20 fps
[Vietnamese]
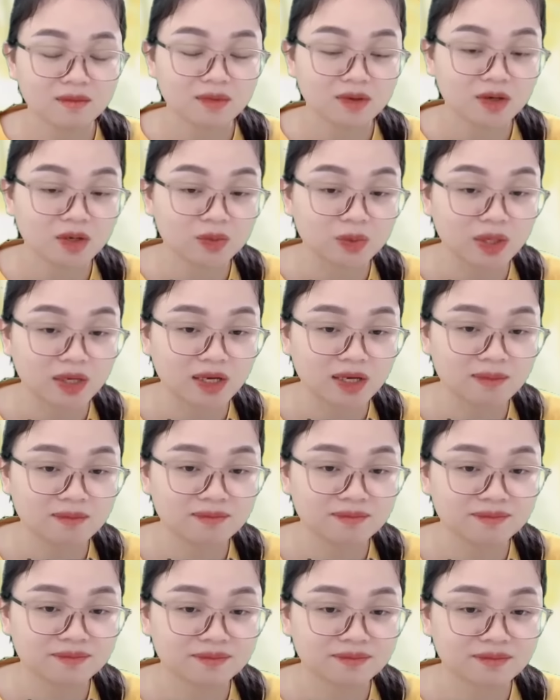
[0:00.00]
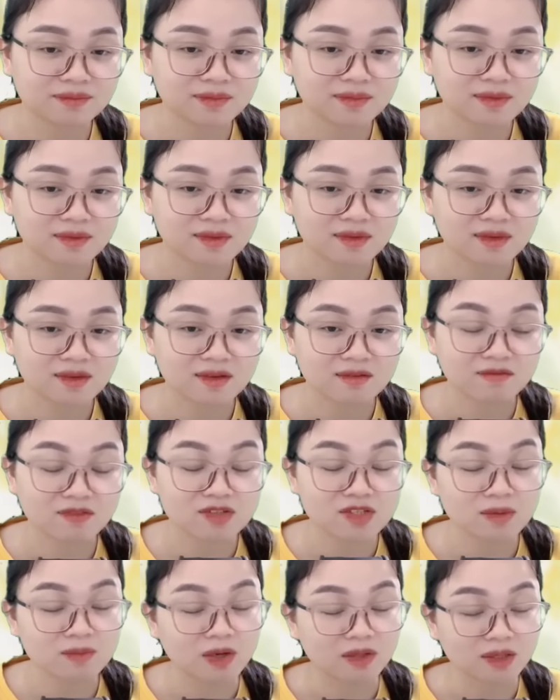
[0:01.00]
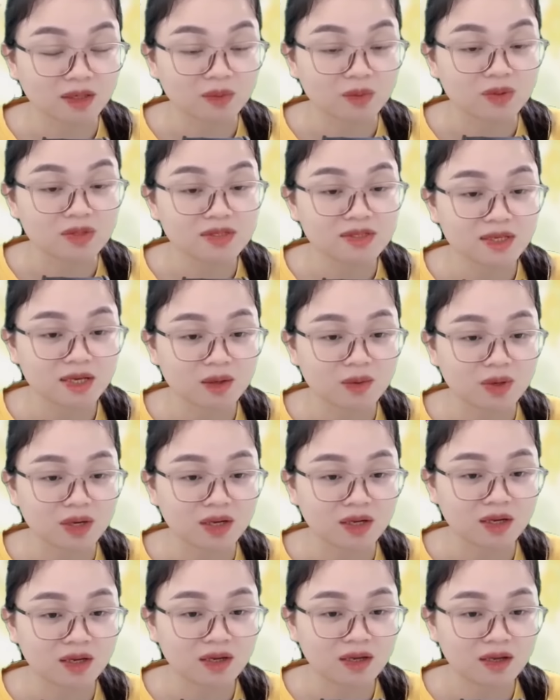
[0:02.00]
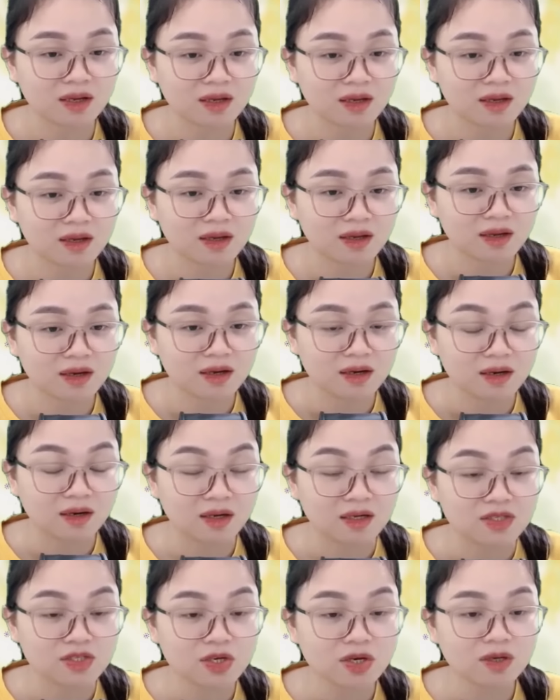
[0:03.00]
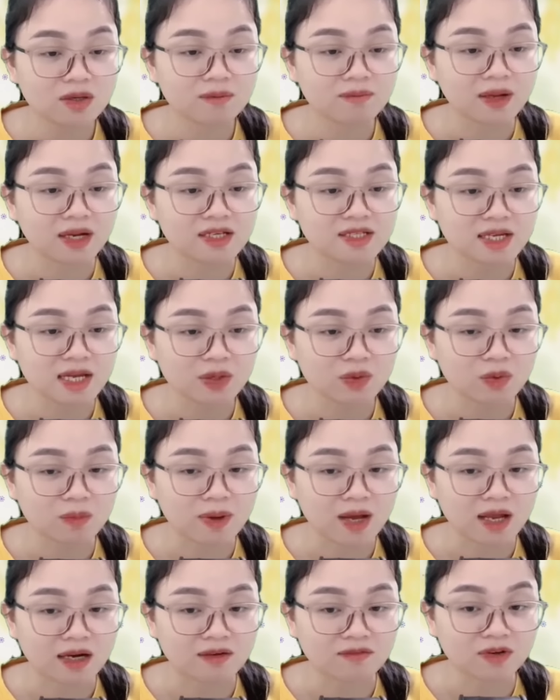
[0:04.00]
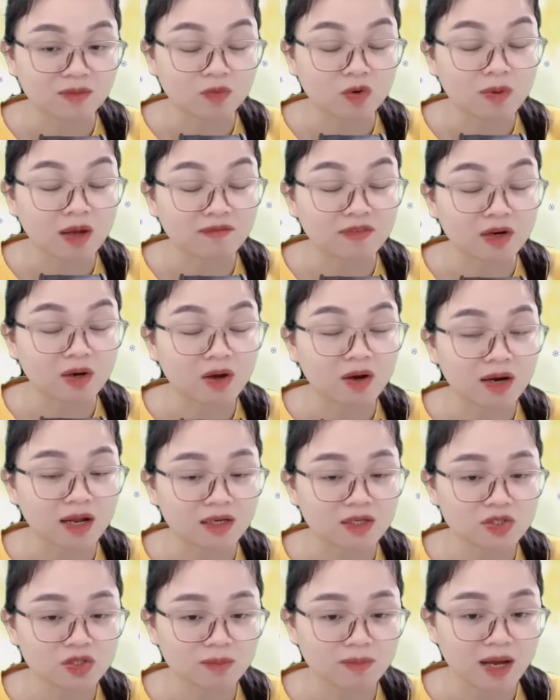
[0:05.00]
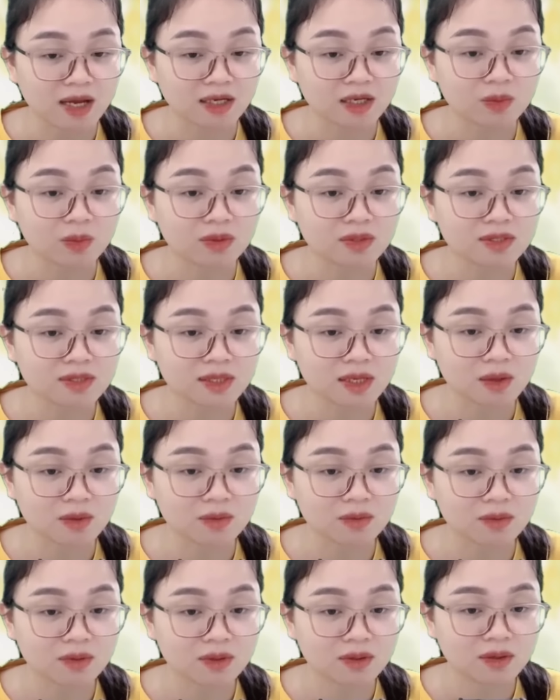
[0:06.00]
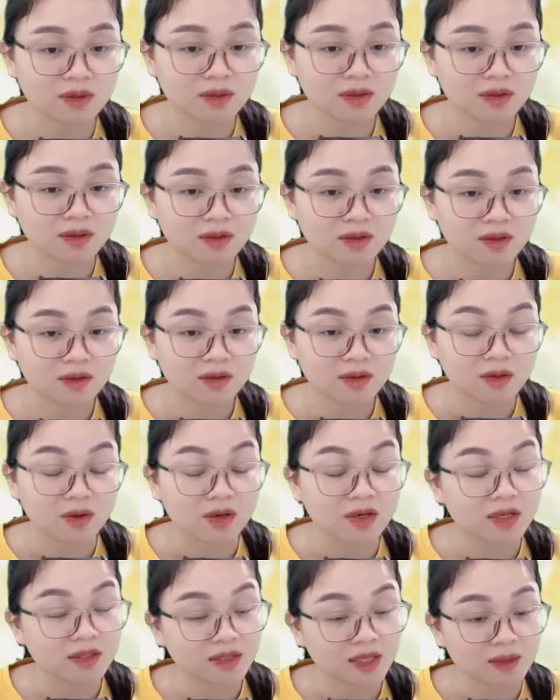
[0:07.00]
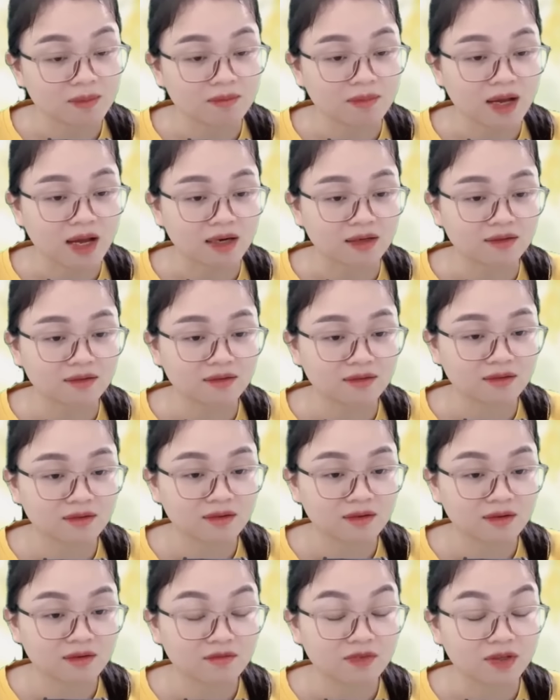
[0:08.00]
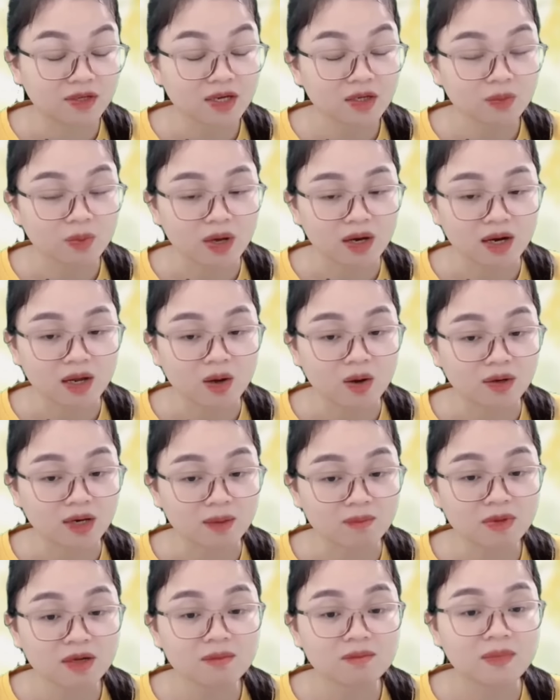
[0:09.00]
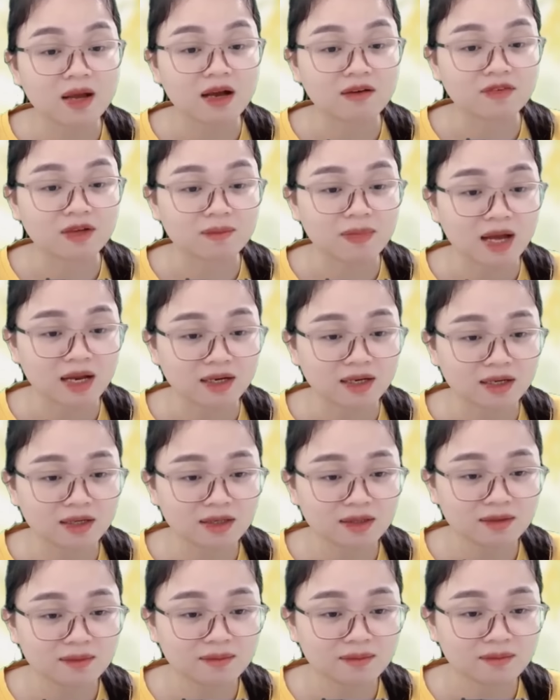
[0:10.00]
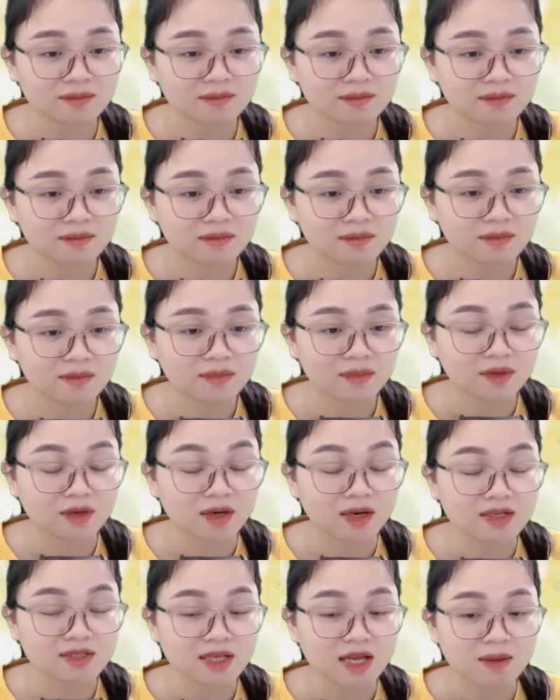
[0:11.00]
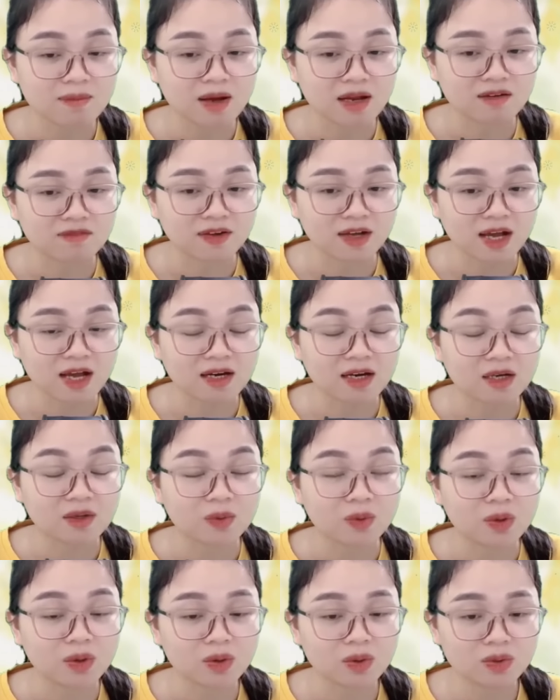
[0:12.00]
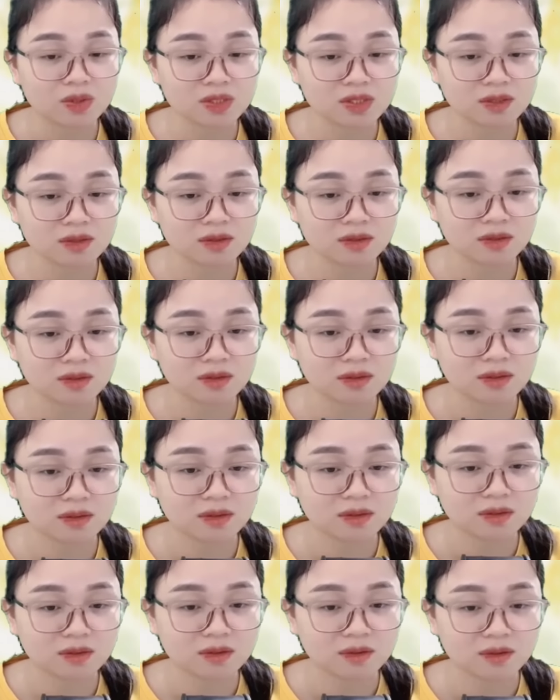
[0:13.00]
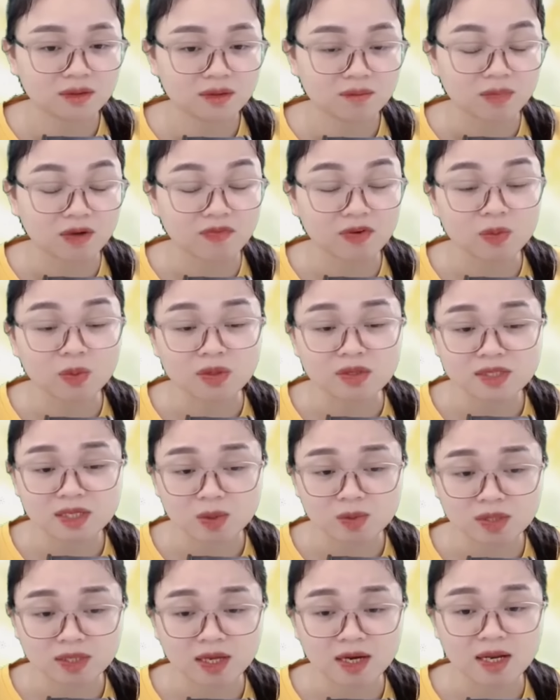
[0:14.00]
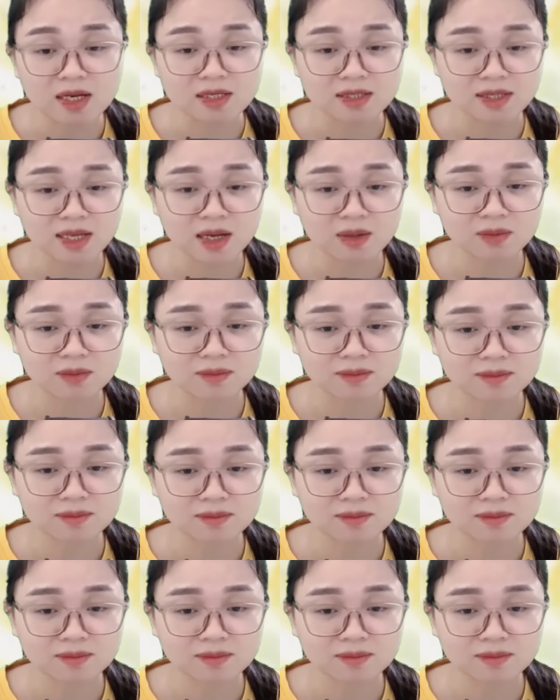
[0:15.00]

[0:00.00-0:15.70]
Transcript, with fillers: Ơ Tuệ Lâm Vẫn chưa bỏ tật uống rượu à Lần trước bạn trai của bạn Và bố bạn phải lo lắng cho bạn đi uống rượu Họ đã đi tìm bạn Và kết quả là họ đã mất mạng vì bạn đấy để lẽ ra bạn phải ăn năn hối lỗi chứ Bạn vẫn uống rượu như thế là sao